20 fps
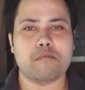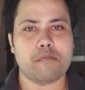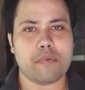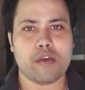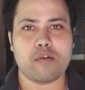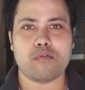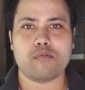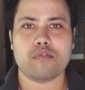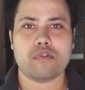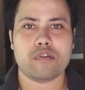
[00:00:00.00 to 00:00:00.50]

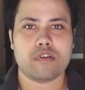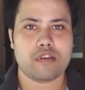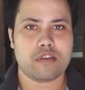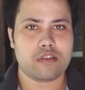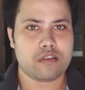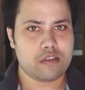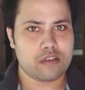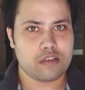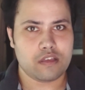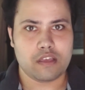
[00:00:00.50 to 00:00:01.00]
মেয়াও
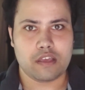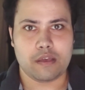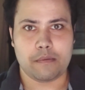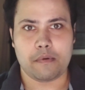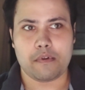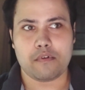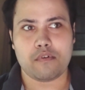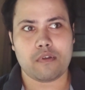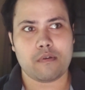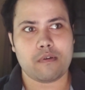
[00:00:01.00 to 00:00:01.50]

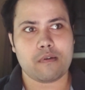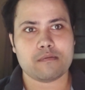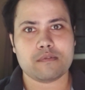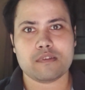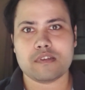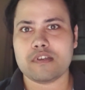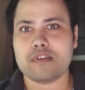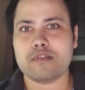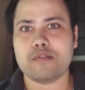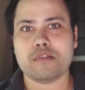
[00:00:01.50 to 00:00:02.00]
এবার ওরা
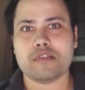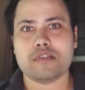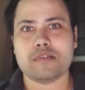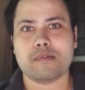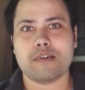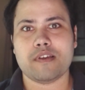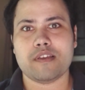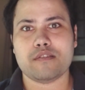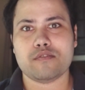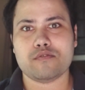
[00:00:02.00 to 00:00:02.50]
ভাবছে কী হচ্ছে
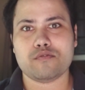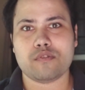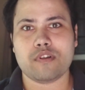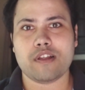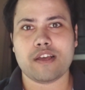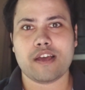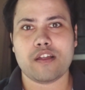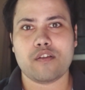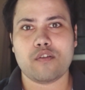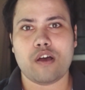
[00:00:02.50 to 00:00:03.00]
ভাই এ তো
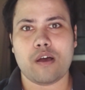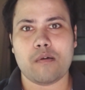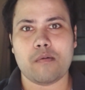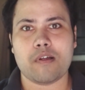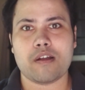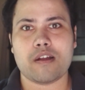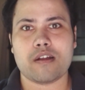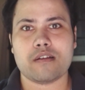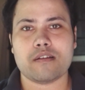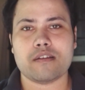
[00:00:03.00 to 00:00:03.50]
চলে গেল
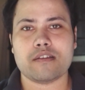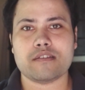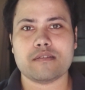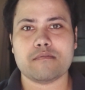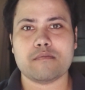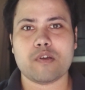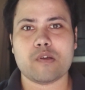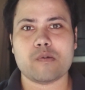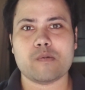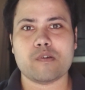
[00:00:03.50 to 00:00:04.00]
আবার এসে
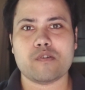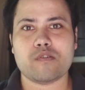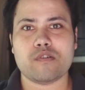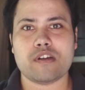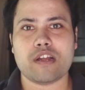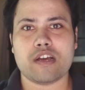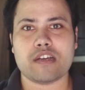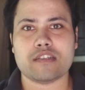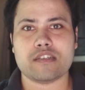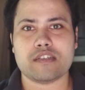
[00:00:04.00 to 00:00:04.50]
মেয়া মেয়া
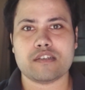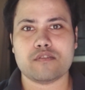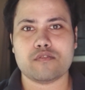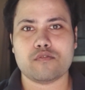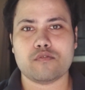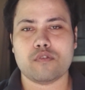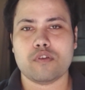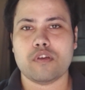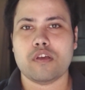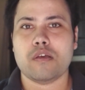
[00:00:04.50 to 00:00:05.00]
করে ডাকছে
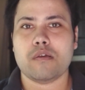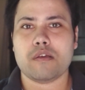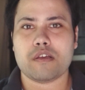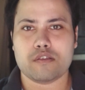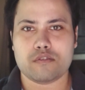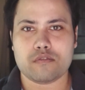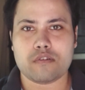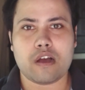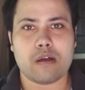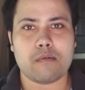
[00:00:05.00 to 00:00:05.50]
কিন্তু
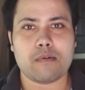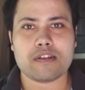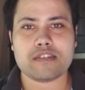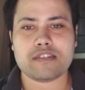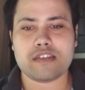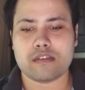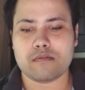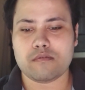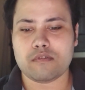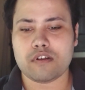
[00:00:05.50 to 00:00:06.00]
কিছু খাবার
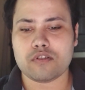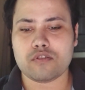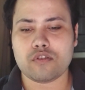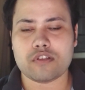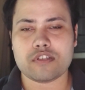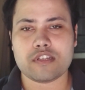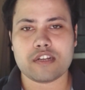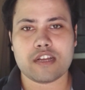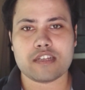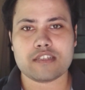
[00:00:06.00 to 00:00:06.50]
চাই বলে
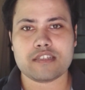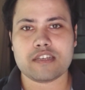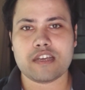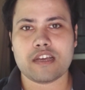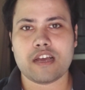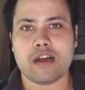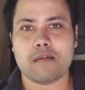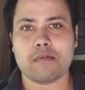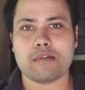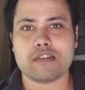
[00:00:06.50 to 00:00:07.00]
দরজার কাছে
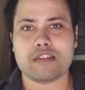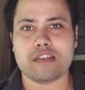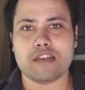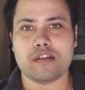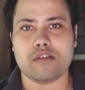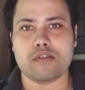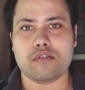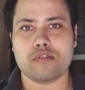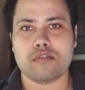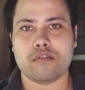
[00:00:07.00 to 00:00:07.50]
গিয়ে খাবার দিয়ে
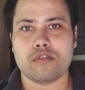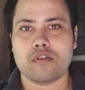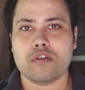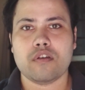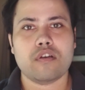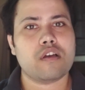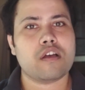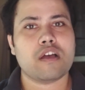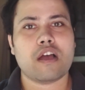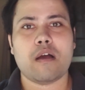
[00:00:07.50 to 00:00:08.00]
এলো
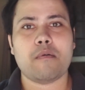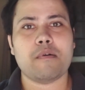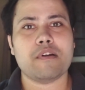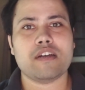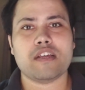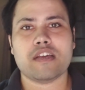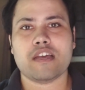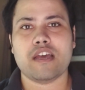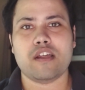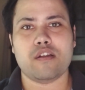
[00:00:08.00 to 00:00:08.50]

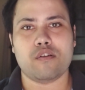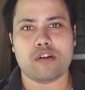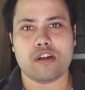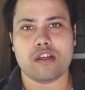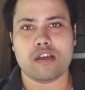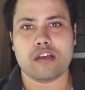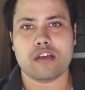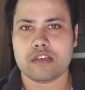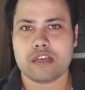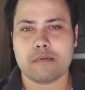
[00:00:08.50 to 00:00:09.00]
খাবারটা খেলো
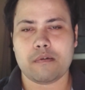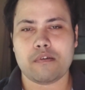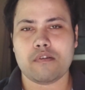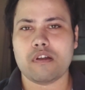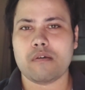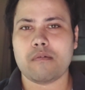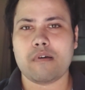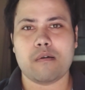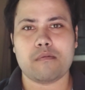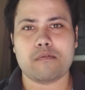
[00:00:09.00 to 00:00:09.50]
না এবার
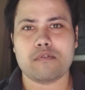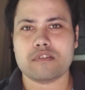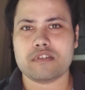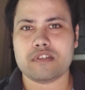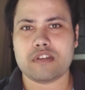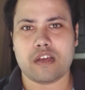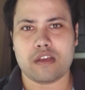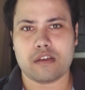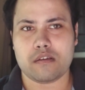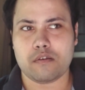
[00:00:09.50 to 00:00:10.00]
ওরা ভাবলো যে
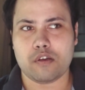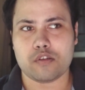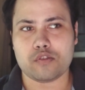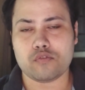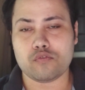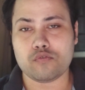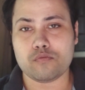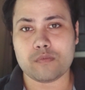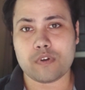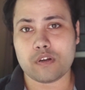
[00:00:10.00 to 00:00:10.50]
না হয়তো
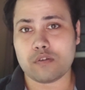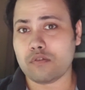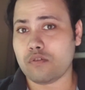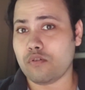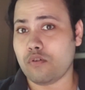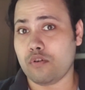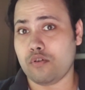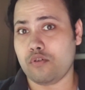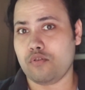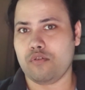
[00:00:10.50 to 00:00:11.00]
রুমটার কোনো
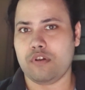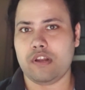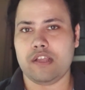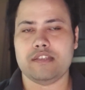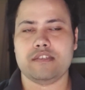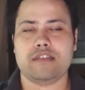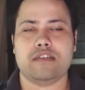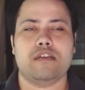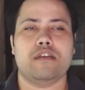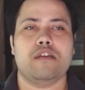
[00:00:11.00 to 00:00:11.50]
গণ্ডগোল
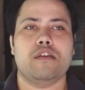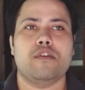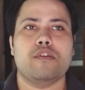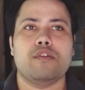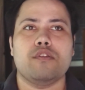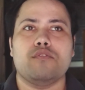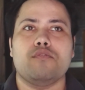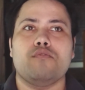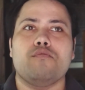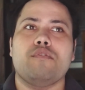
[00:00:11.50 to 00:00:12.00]
আছে
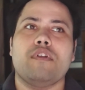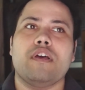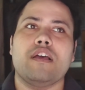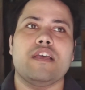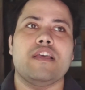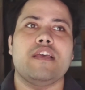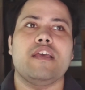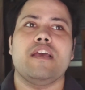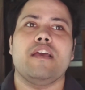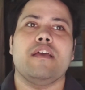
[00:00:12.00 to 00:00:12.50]
তো ওরা
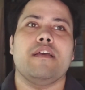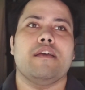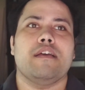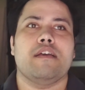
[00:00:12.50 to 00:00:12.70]
গিয়ে